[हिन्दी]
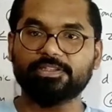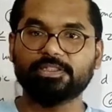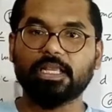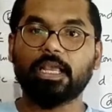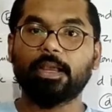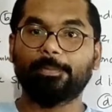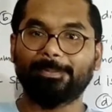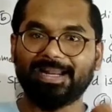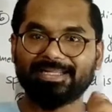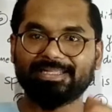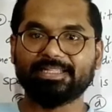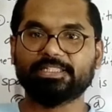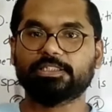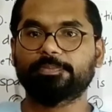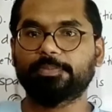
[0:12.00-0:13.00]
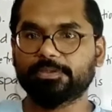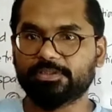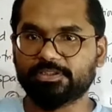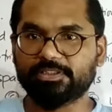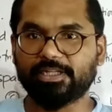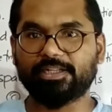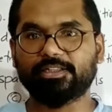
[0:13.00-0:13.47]
फर्स्ट मैट्रिक
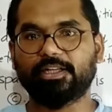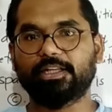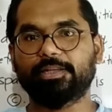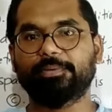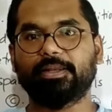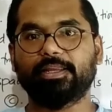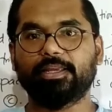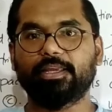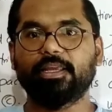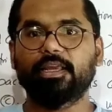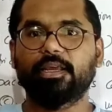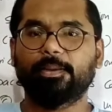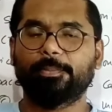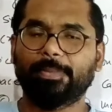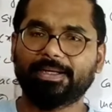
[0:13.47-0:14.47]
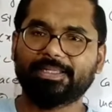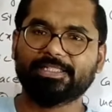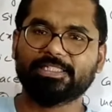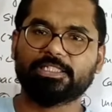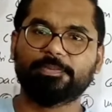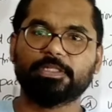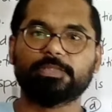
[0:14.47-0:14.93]
स्पेस स्टार्ट करने वाले हैं
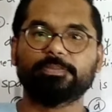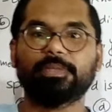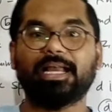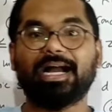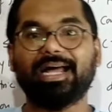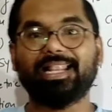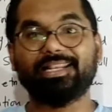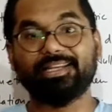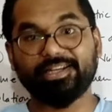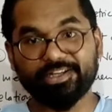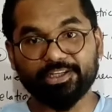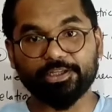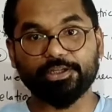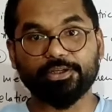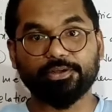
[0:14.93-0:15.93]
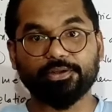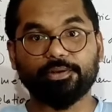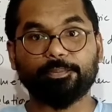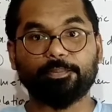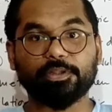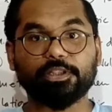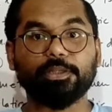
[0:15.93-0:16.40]
मैट्रिक स्पेस में ऑलरेडी
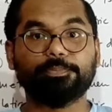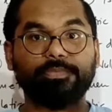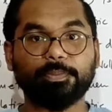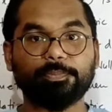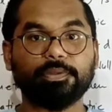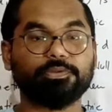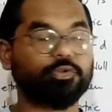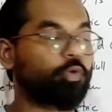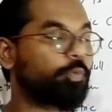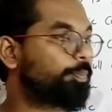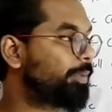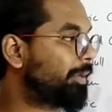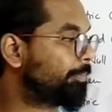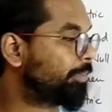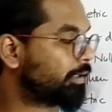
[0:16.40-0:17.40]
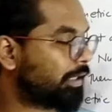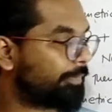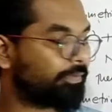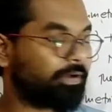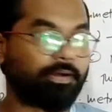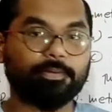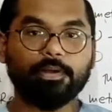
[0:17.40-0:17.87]
मतलब जो पेपर
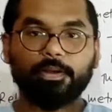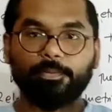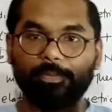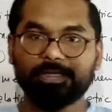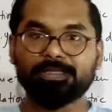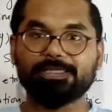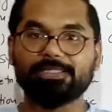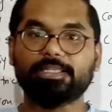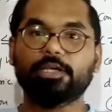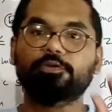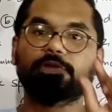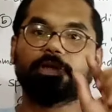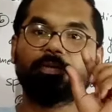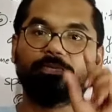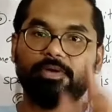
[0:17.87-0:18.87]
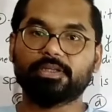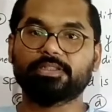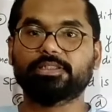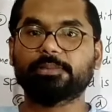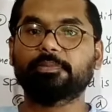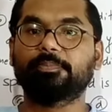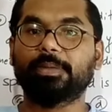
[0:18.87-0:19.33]
आपका फर्स्ट है उसका
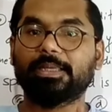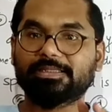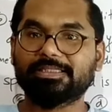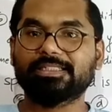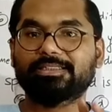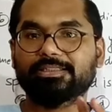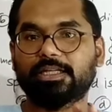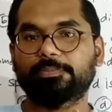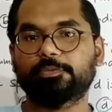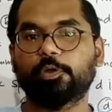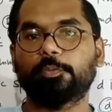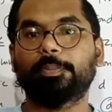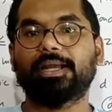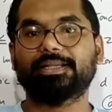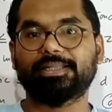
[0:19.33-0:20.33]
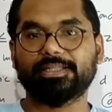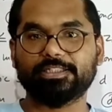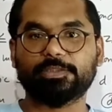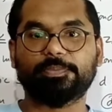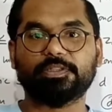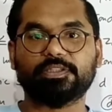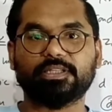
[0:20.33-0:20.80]
फर्स्ट बेसिक टर्म जो
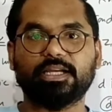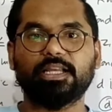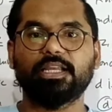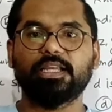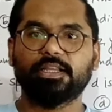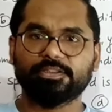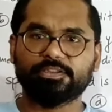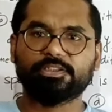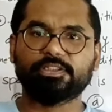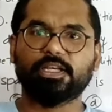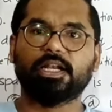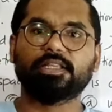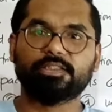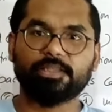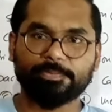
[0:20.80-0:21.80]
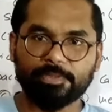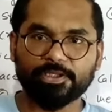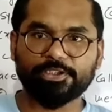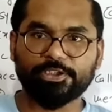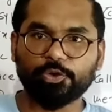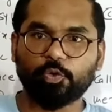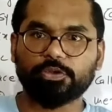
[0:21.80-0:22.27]
मैट्रिक स्पेस का जिसे अगर
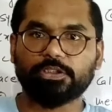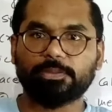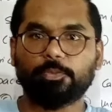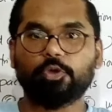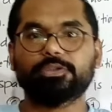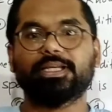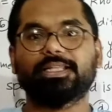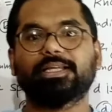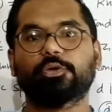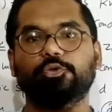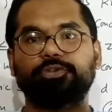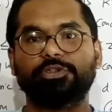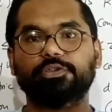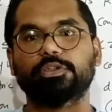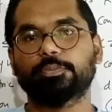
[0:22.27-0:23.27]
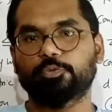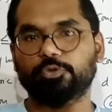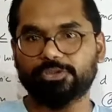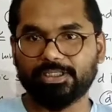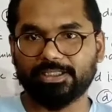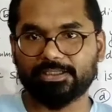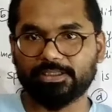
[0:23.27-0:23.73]
सब्जेक्टिव होता तो बहुत ज़्यादा क्वेश्चन से
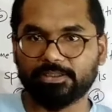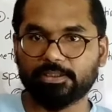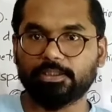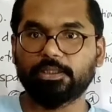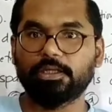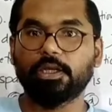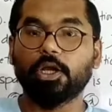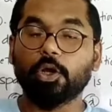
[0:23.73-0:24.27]
पूछा जाता था